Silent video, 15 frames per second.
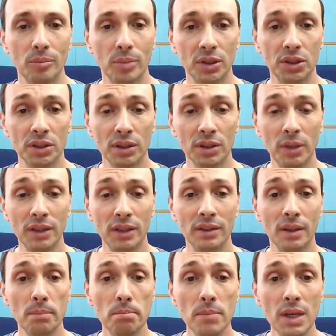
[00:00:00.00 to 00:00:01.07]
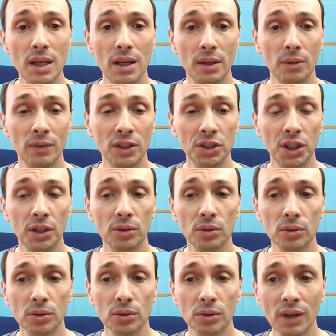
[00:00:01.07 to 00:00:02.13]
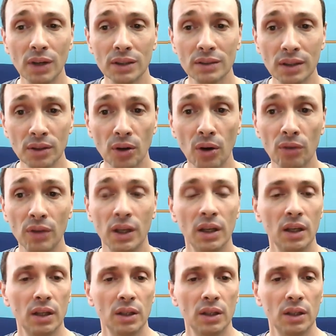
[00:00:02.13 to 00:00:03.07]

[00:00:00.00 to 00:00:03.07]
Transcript: precisamente 1999.